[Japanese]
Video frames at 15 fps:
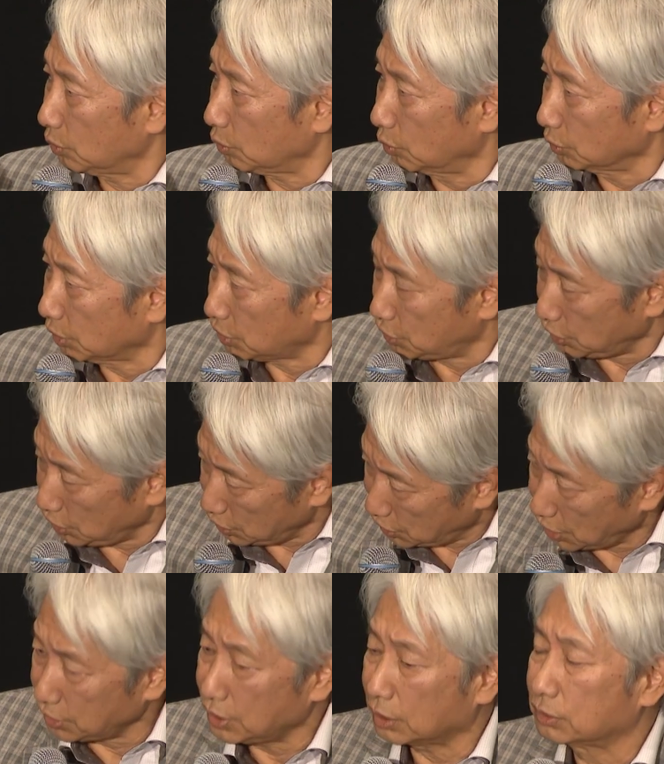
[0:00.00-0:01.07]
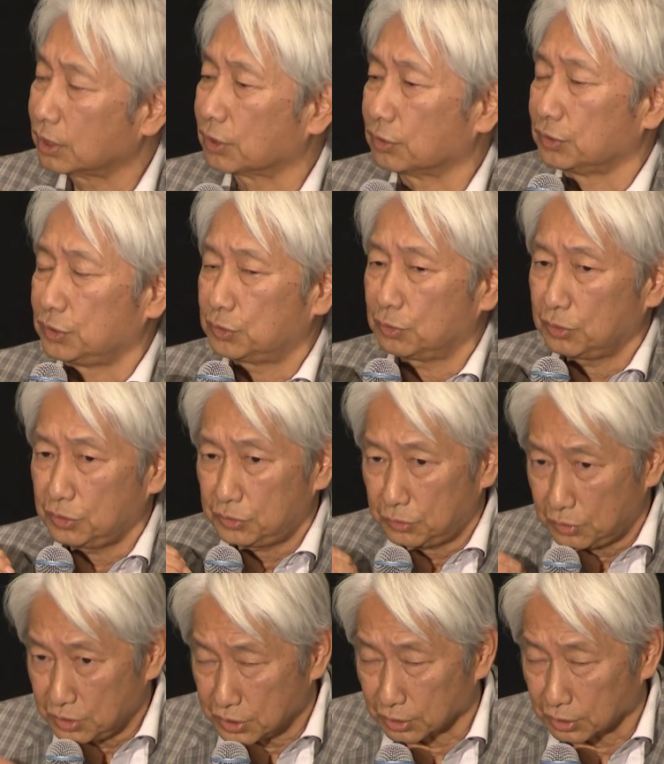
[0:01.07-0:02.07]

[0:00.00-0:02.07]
小さい役なのに一人一人